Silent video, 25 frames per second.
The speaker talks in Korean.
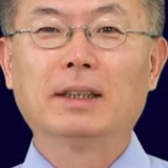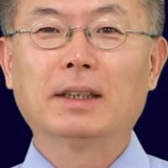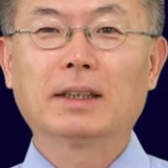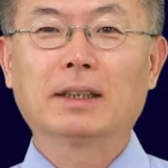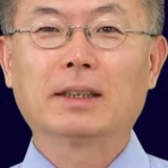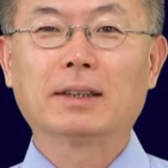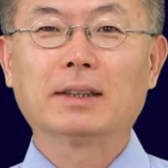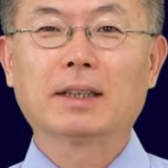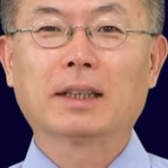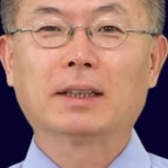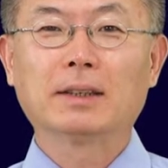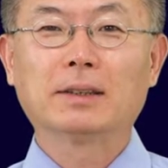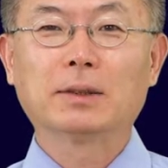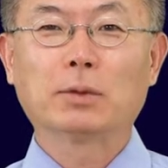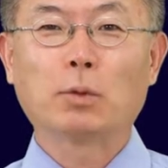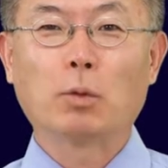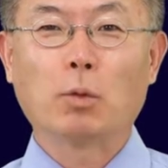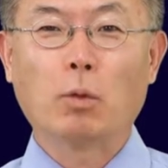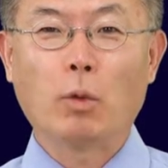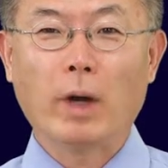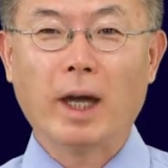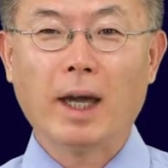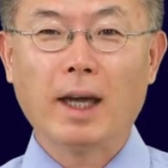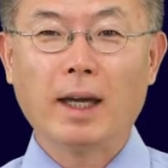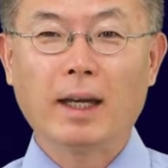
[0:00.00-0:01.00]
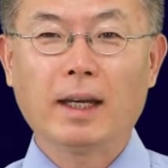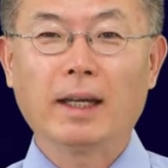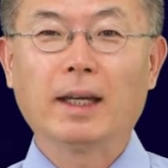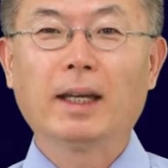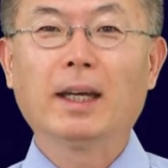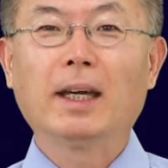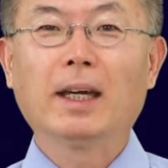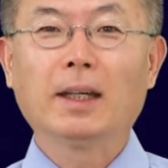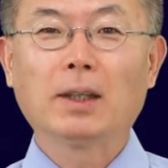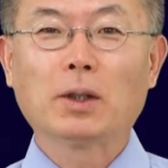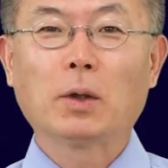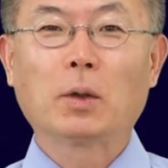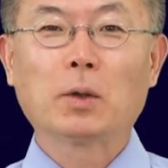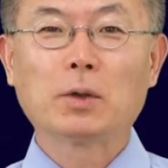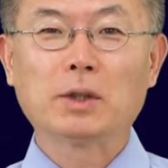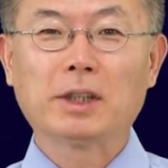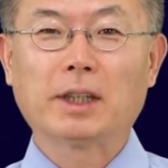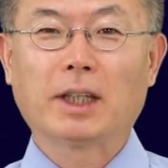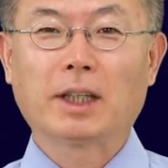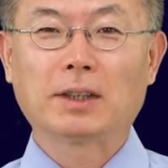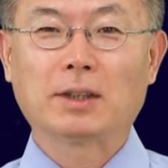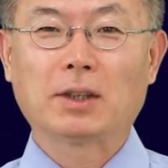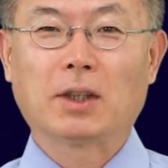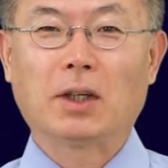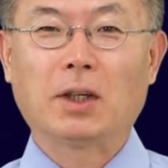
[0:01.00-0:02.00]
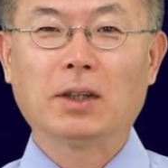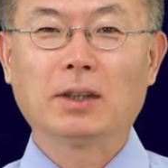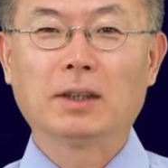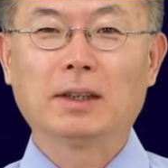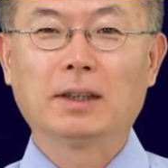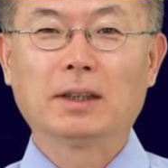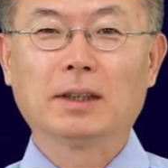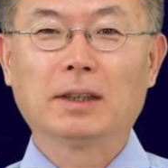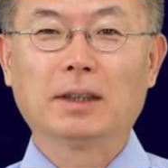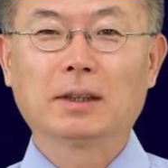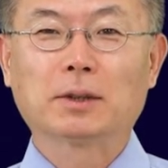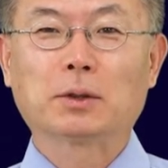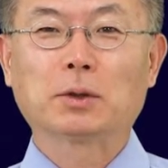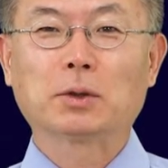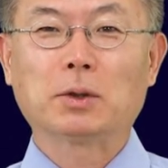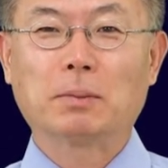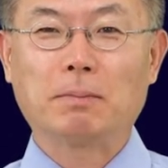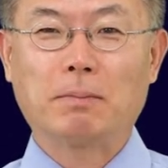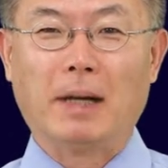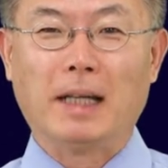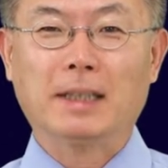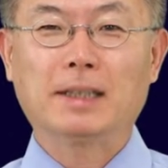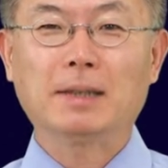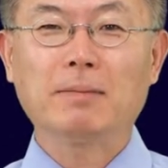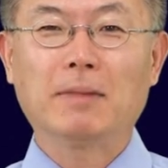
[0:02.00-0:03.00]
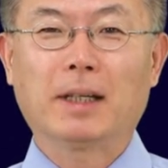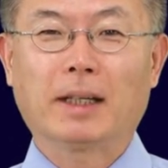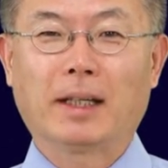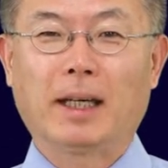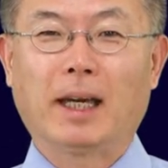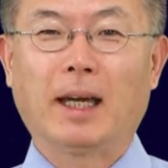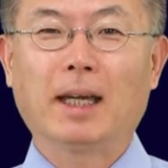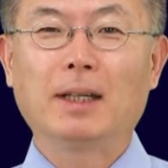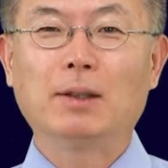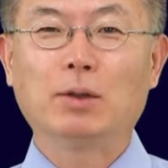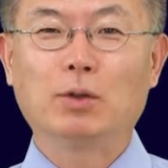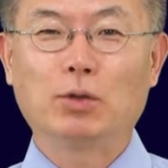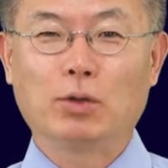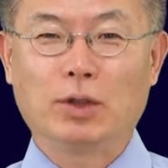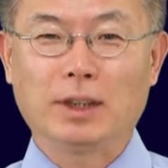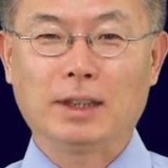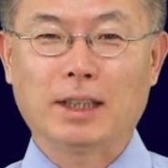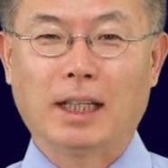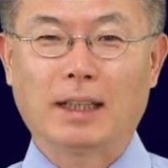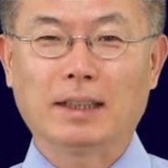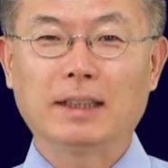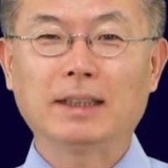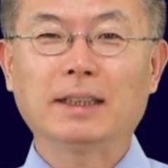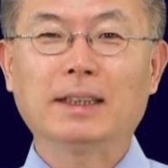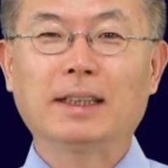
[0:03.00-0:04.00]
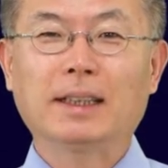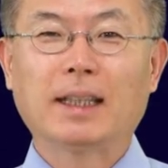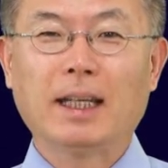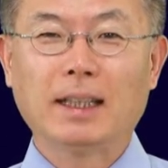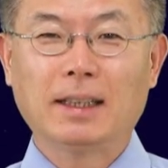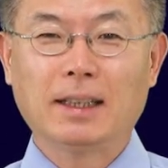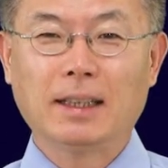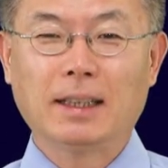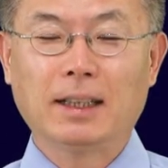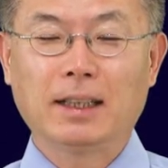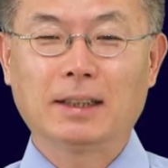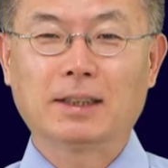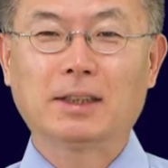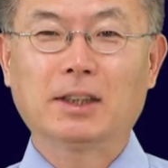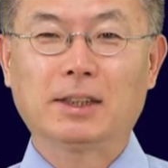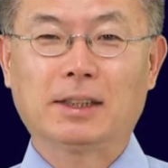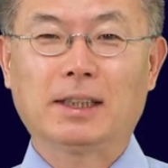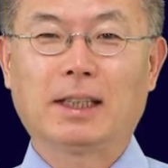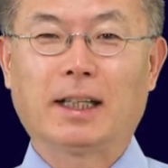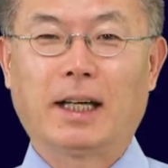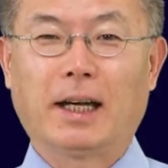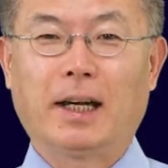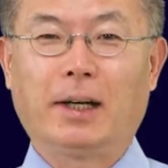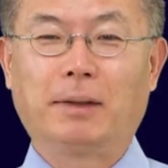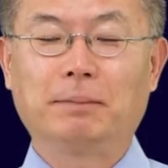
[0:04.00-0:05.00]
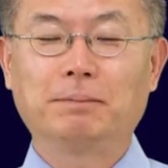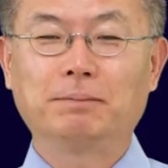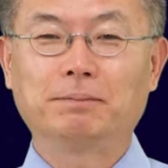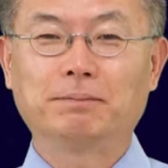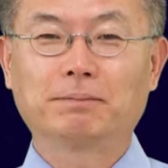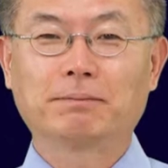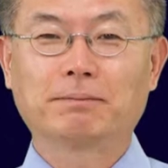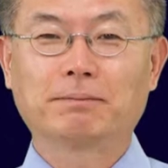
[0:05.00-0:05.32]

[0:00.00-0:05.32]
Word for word: 그런데 그들은 왜 결혼식에서 그것도 마지막에 유리잔을 깨뜨리는 것일까요?